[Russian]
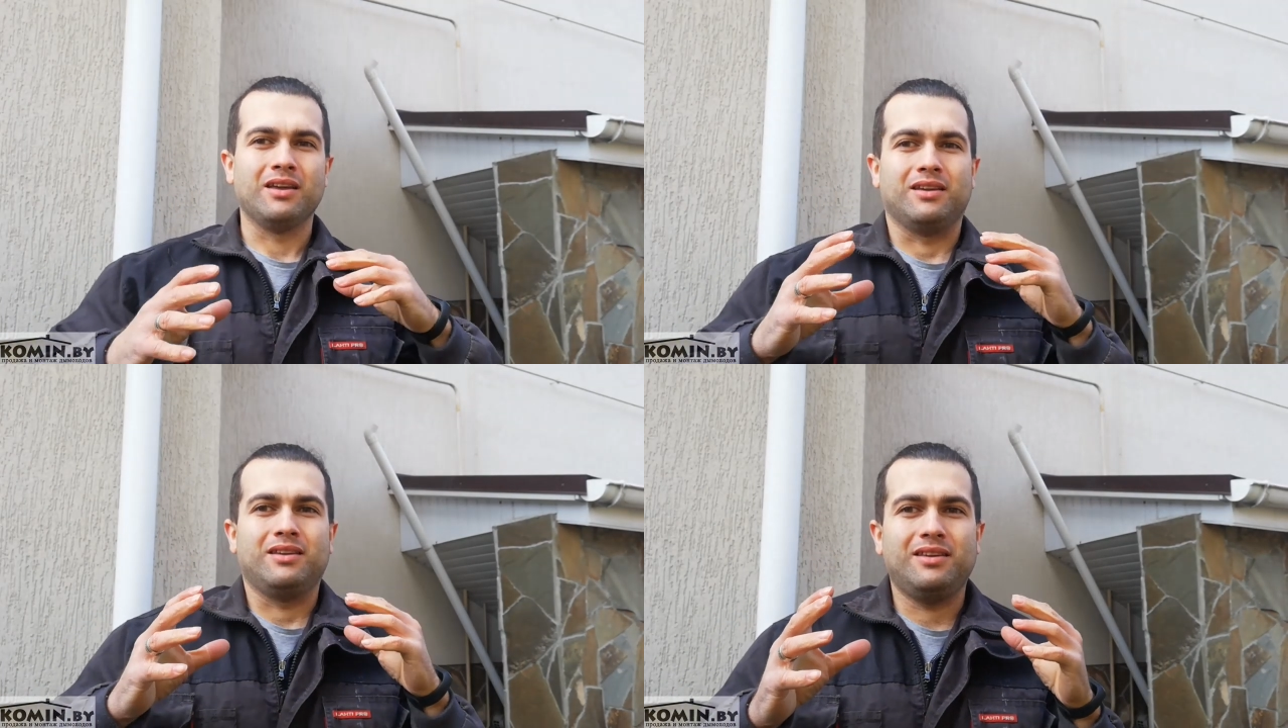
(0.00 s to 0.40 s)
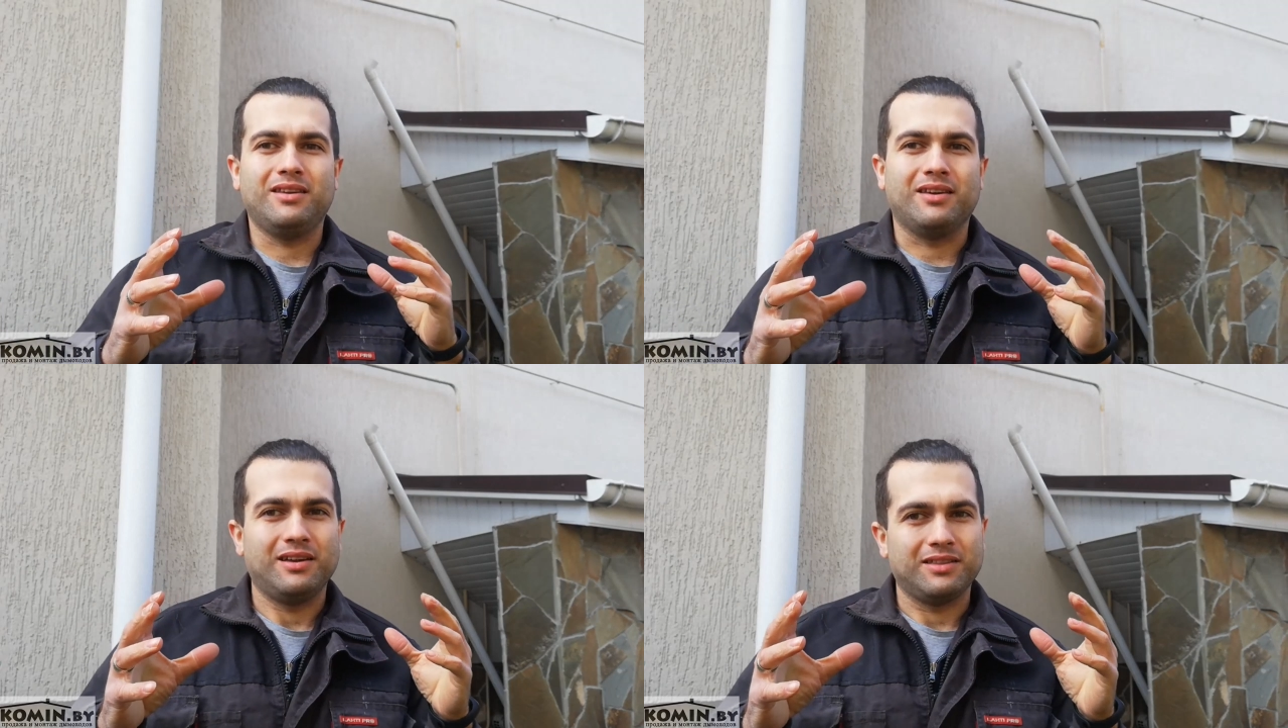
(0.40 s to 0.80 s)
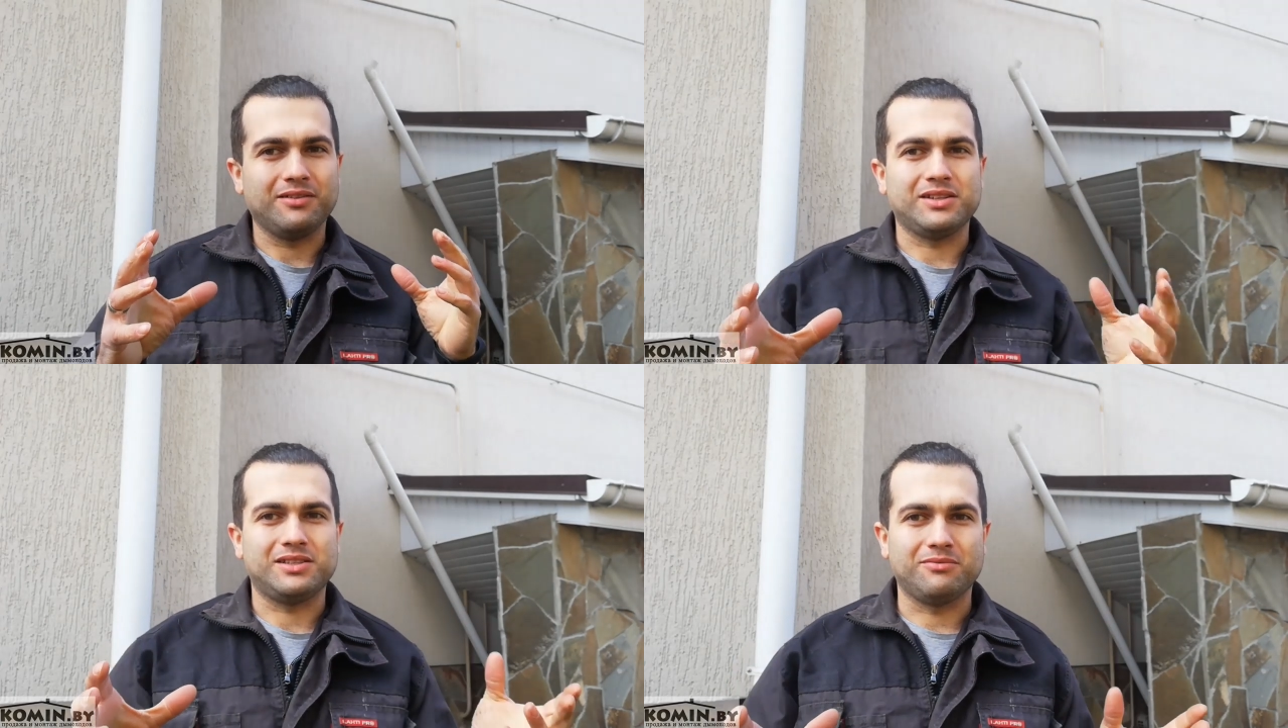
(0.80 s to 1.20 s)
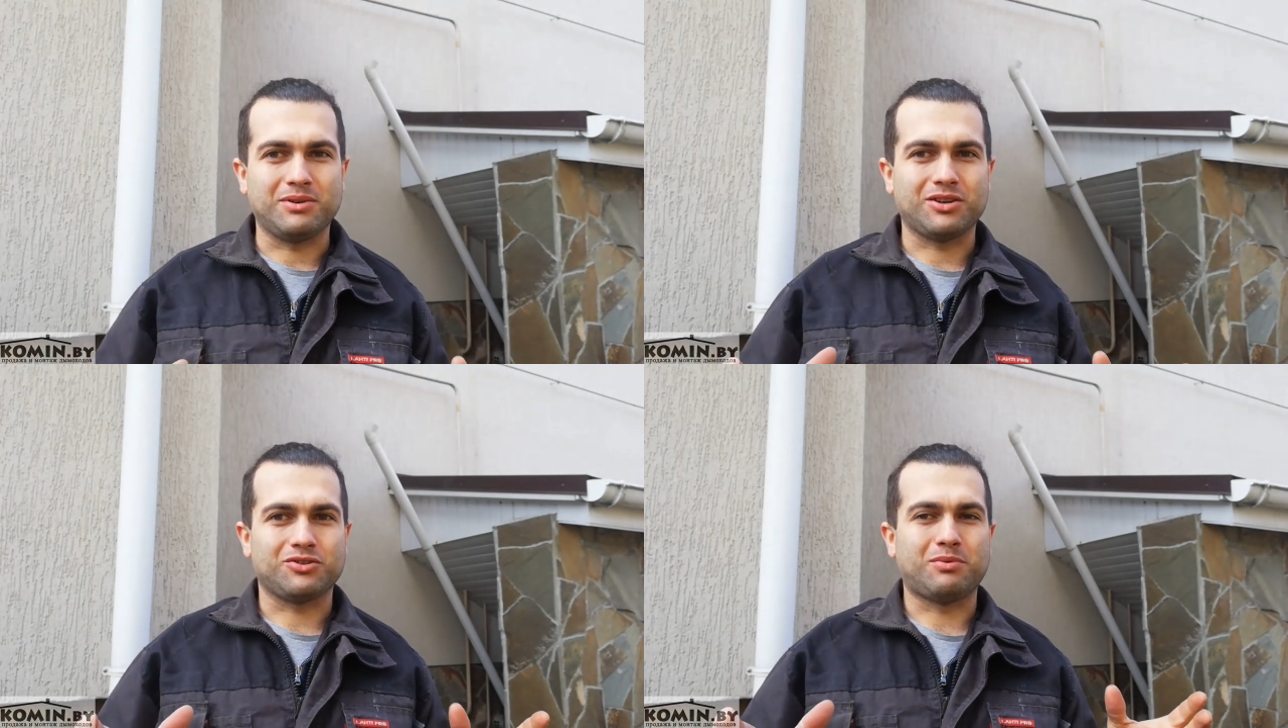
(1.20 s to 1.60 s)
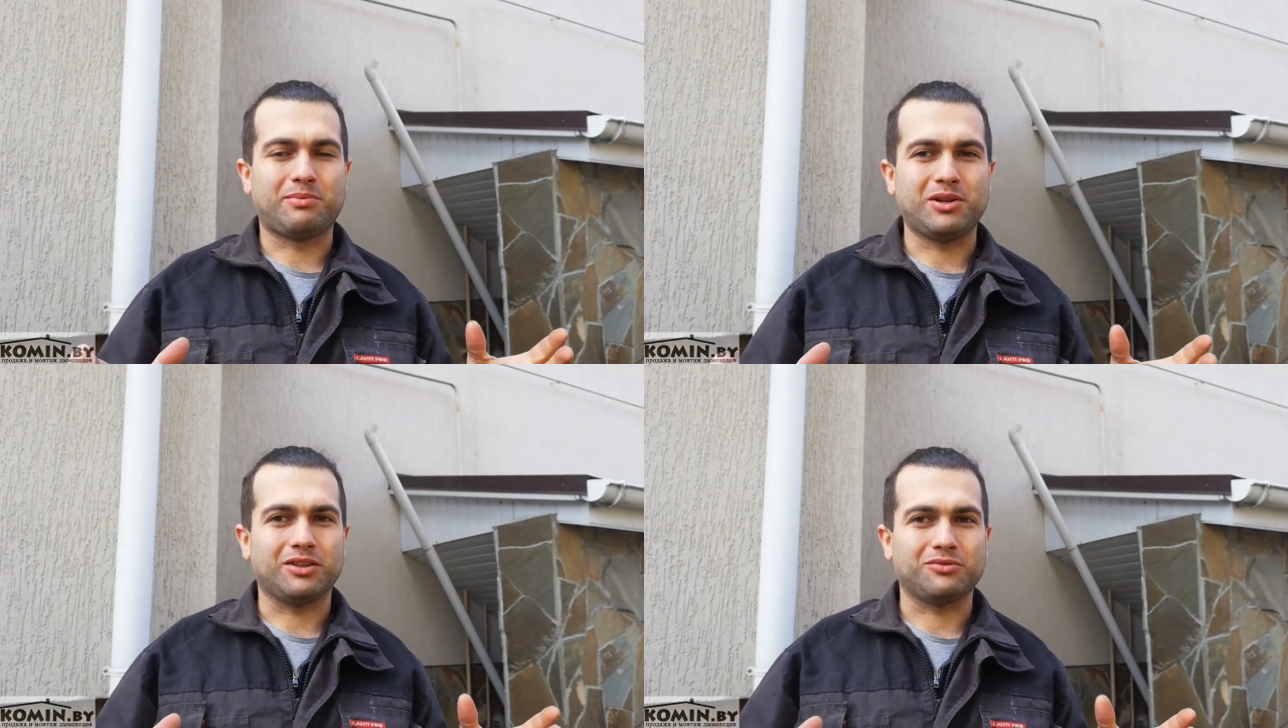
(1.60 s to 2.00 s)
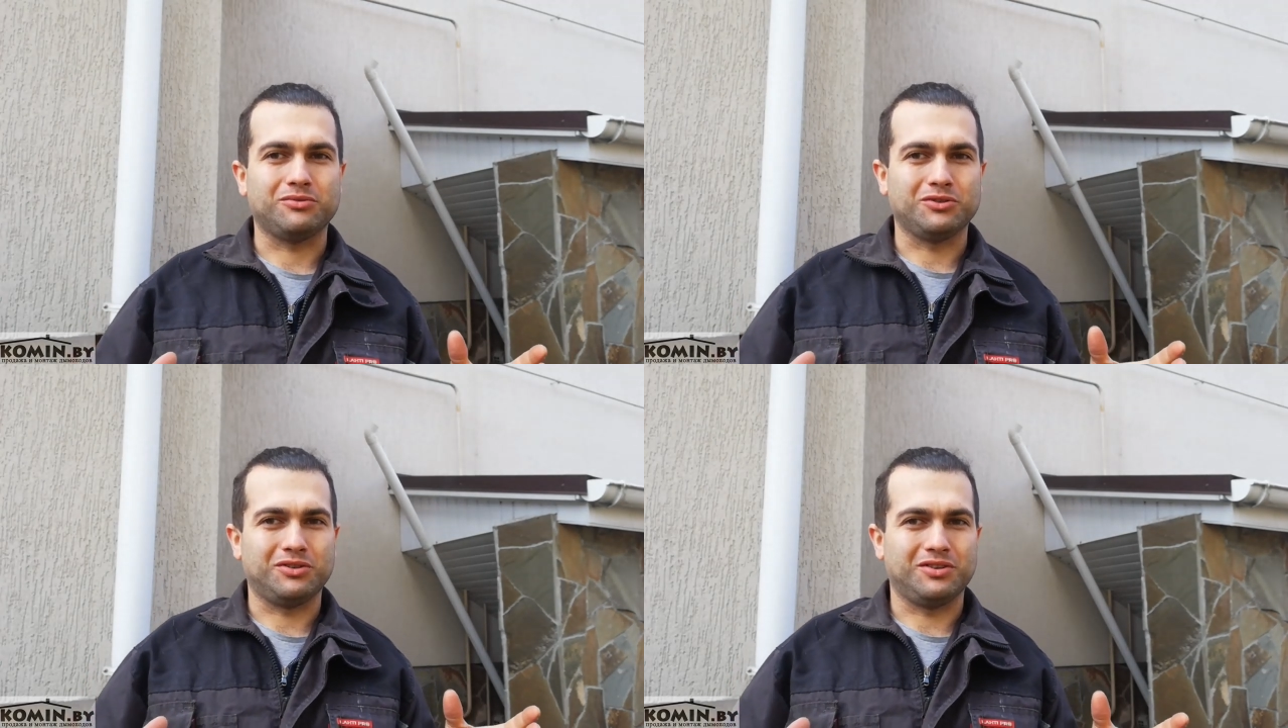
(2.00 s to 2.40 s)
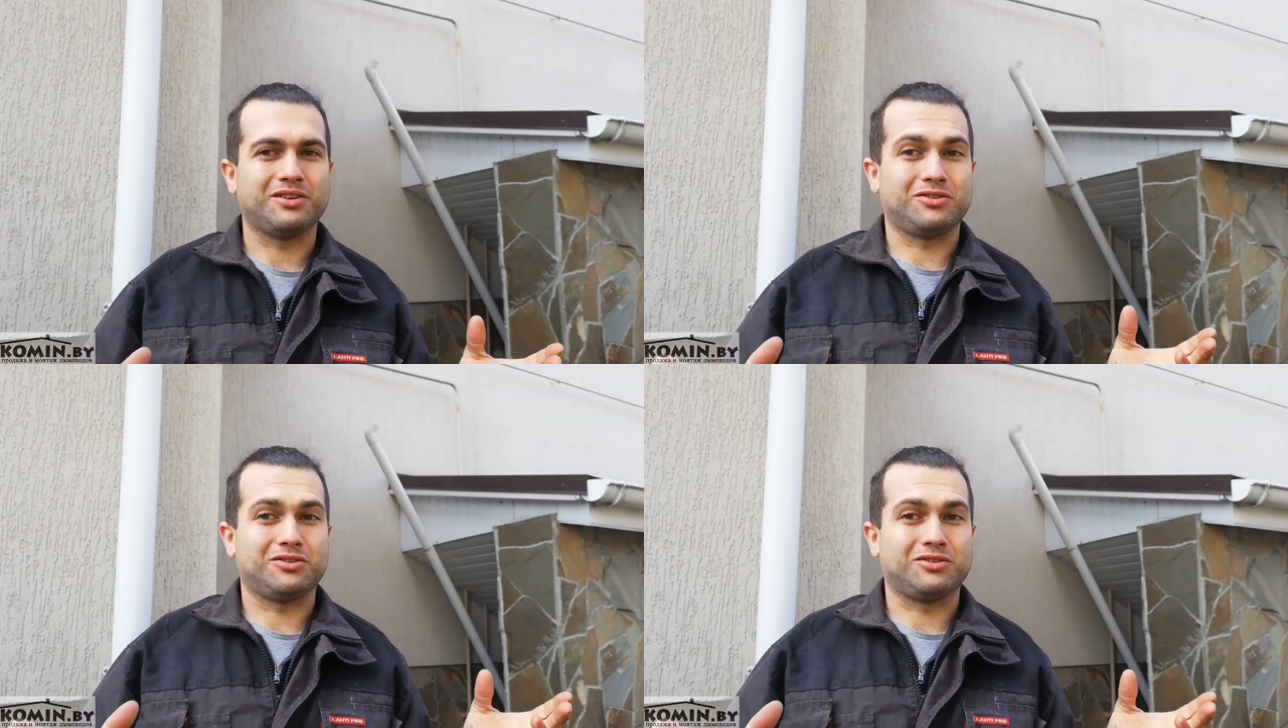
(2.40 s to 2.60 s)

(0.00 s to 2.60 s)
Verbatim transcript: И давайте я вам покажу по порядку все-таки,